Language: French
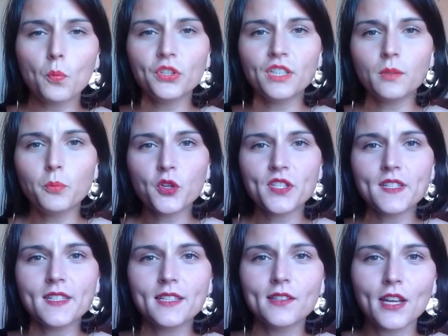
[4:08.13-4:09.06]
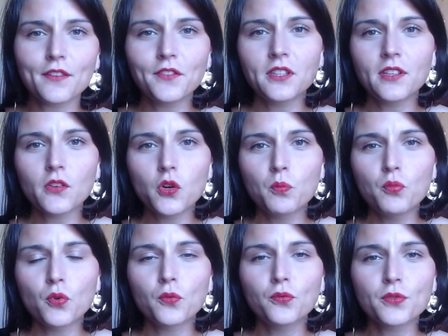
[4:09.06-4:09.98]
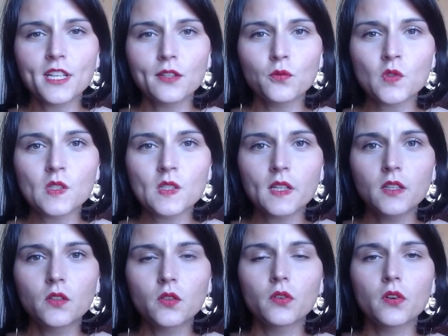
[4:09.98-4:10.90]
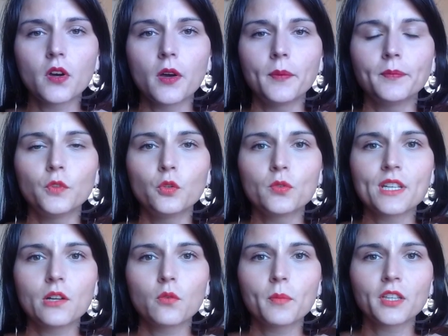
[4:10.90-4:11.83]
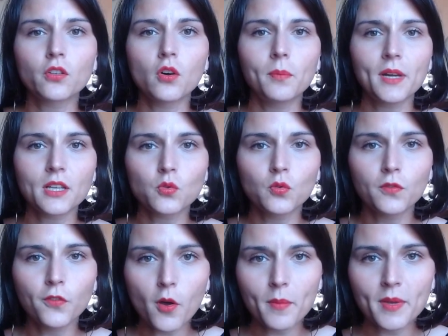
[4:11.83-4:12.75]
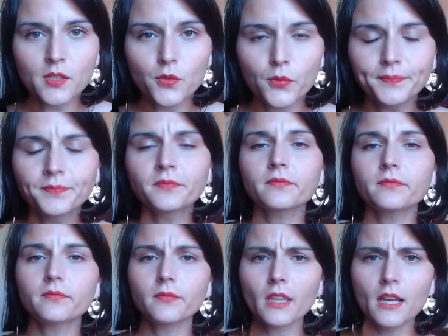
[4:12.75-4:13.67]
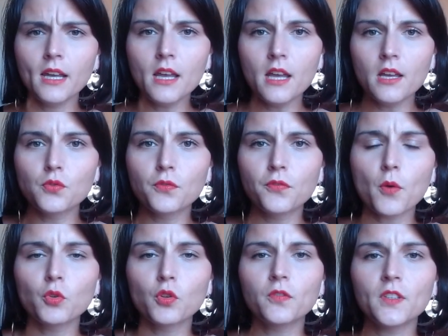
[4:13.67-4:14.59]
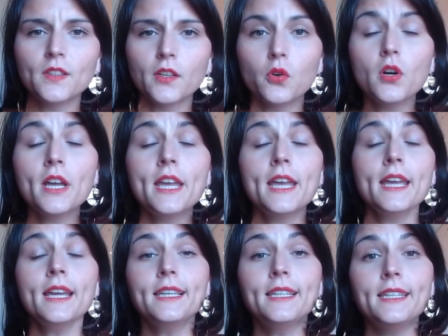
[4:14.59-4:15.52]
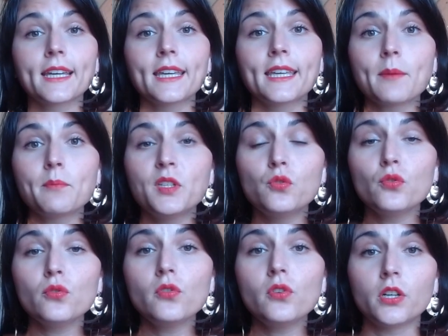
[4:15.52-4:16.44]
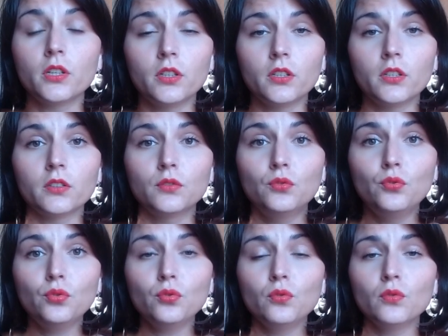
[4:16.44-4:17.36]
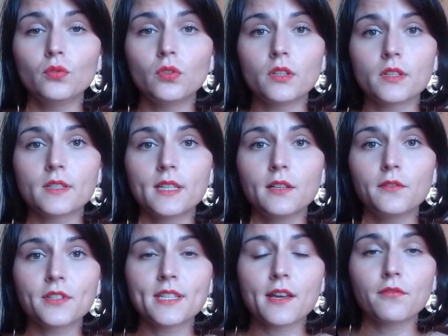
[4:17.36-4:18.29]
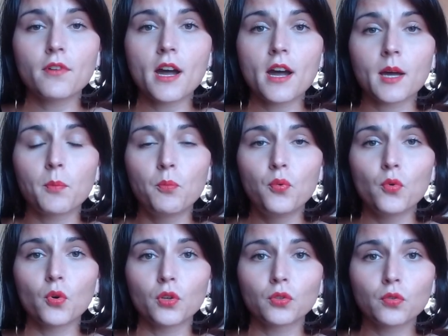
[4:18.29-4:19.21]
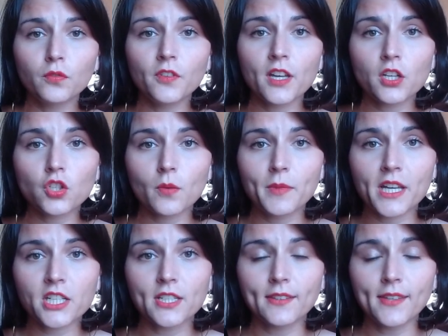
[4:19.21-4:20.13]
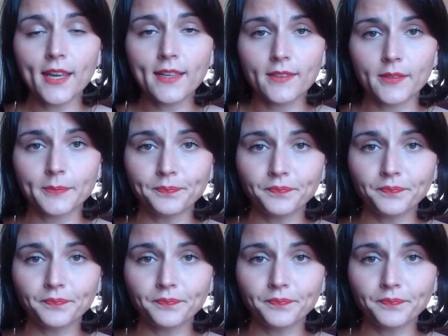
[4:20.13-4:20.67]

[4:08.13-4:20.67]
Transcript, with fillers: Petite pause ici dans la vidéo pour vous annoncer que euh, nous allons mettre en place une formation sous forme de vidéo qui récapitule tout ce qu'il faut savoir pour euh, trouver un job d'architecte,